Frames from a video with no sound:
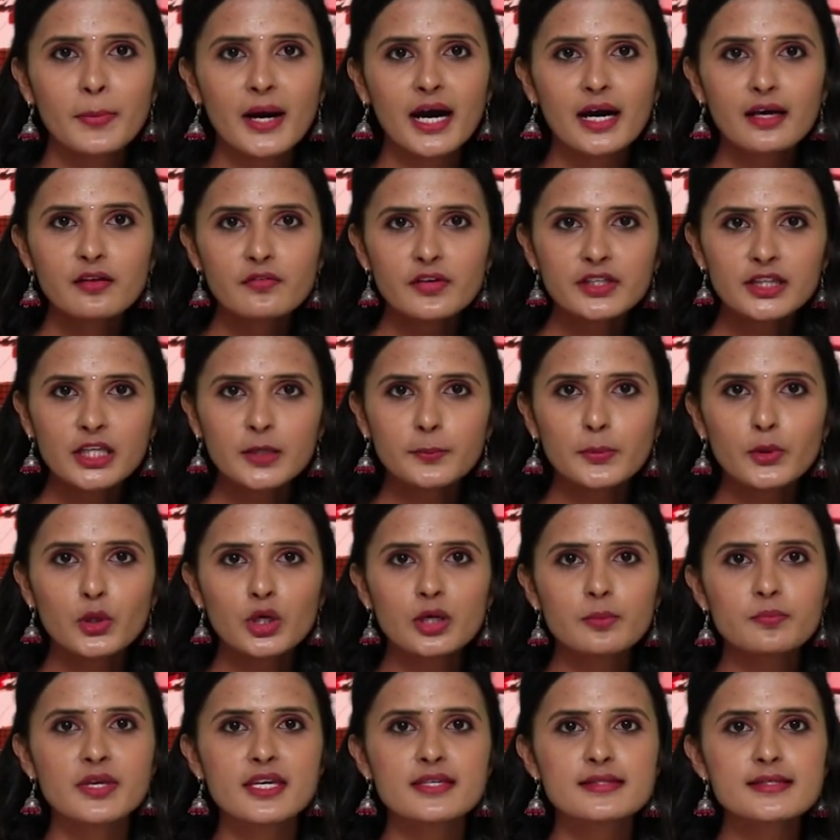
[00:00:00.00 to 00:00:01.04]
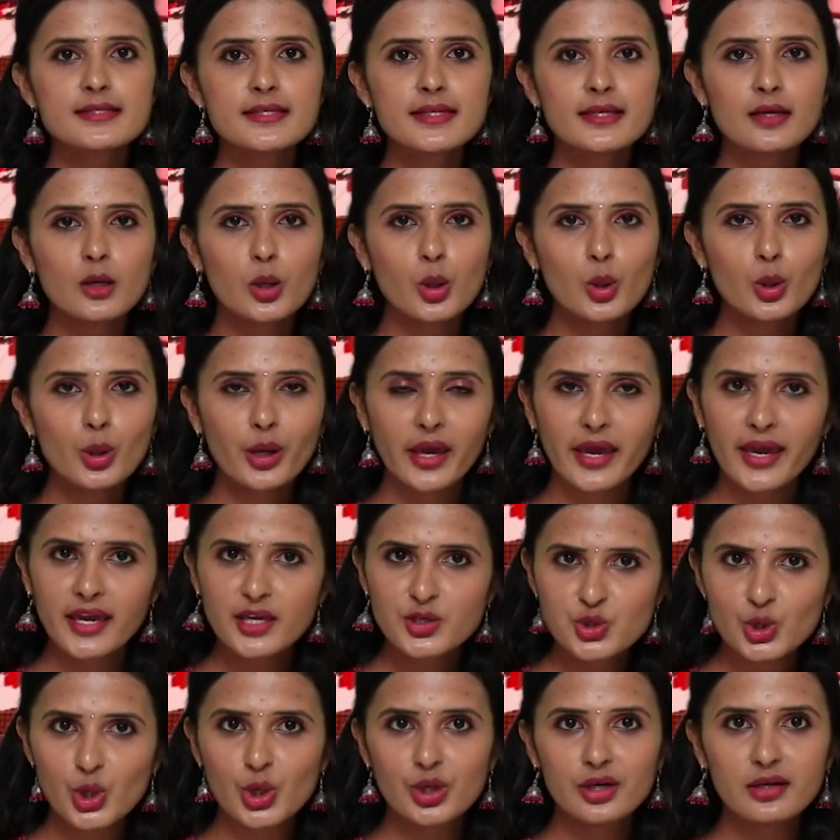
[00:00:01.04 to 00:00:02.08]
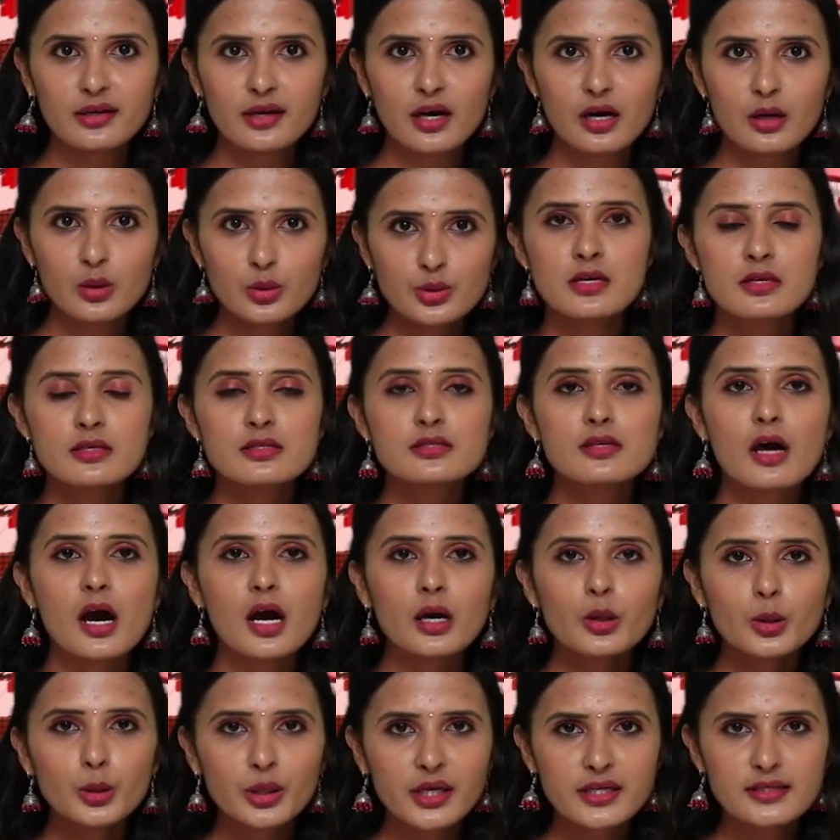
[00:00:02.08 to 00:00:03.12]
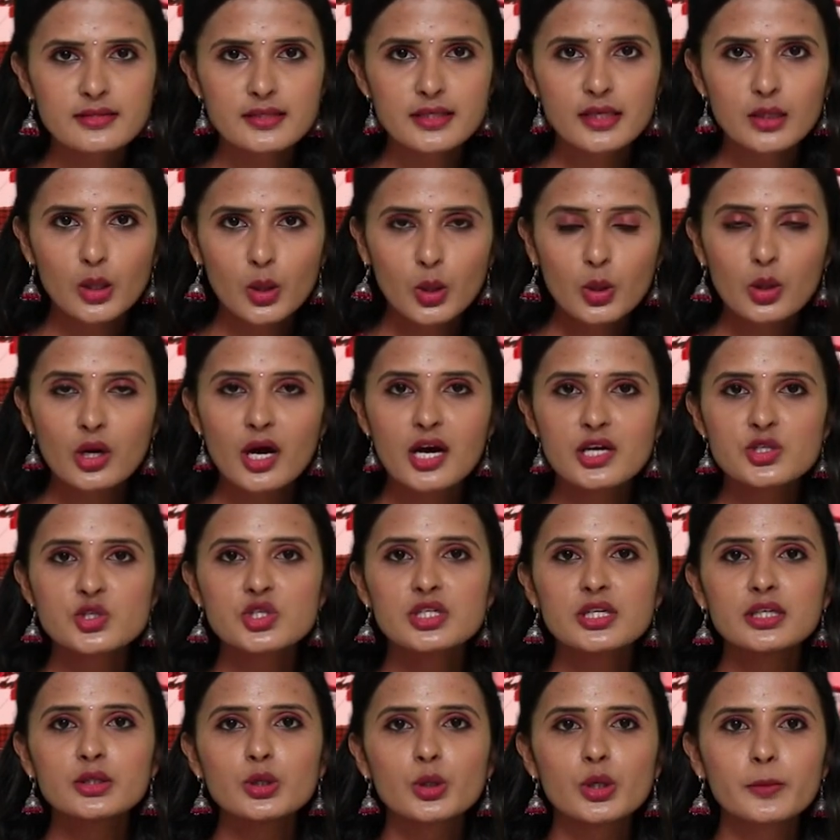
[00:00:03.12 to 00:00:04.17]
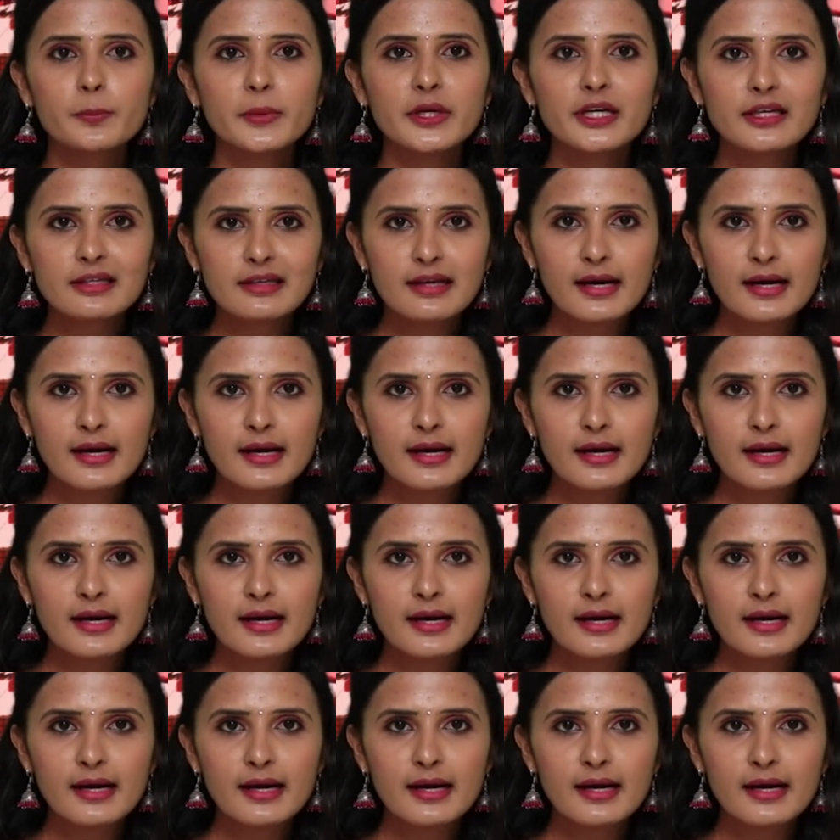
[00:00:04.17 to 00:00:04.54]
పార్వతీపురం ఎస్సీలో ఏ జోగరావు సాలూర్ ఎస్టీలో రాజన్న దొరపి